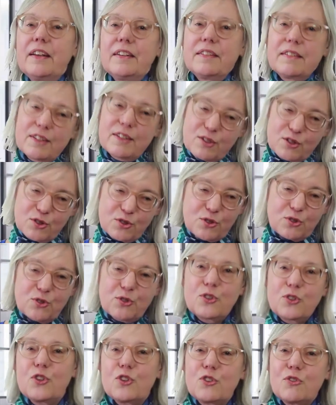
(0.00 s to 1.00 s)
C'est ce
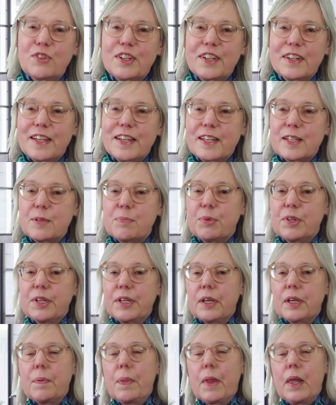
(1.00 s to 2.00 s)
que je vais
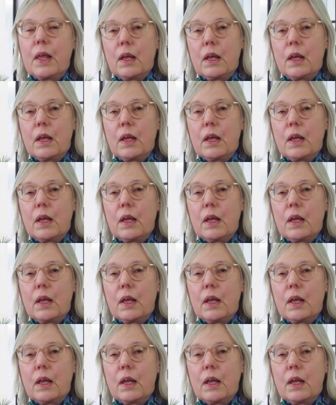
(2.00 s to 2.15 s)
expliquer.